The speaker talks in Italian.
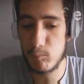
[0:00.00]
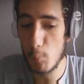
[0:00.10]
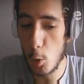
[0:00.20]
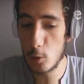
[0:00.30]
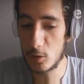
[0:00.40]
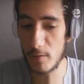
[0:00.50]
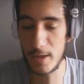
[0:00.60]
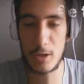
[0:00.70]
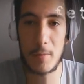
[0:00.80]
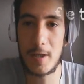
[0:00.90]
molto
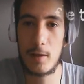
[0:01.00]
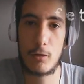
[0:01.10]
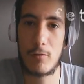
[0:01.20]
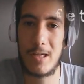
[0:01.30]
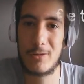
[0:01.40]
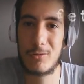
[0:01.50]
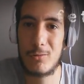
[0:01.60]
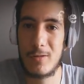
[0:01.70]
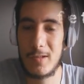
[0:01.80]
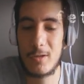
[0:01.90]
vecchio perché l'ho trovato
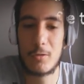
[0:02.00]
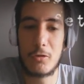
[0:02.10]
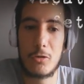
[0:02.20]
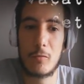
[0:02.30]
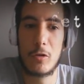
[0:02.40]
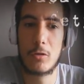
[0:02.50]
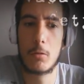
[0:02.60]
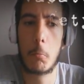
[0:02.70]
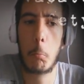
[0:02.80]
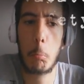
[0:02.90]
sul sito così ho
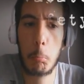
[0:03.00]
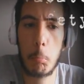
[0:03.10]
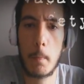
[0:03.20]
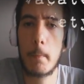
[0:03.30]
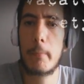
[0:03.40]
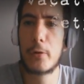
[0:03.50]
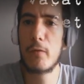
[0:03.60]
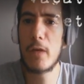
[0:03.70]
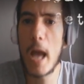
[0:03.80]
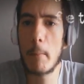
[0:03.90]
visto, mm,
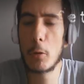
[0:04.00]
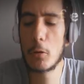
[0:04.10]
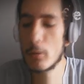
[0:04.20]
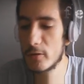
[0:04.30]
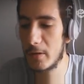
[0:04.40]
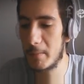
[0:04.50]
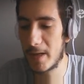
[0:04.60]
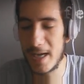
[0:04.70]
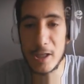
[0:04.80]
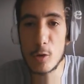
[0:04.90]
proviamolo,
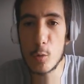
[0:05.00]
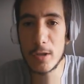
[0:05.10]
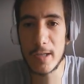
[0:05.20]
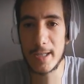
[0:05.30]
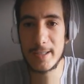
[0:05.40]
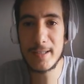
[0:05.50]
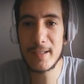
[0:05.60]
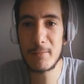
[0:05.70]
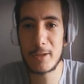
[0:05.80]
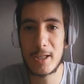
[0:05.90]
sembra
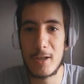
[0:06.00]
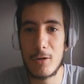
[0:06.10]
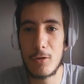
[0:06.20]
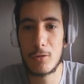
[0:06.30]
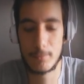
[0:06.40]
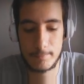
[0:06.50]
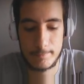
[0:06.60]
inquietante perché no,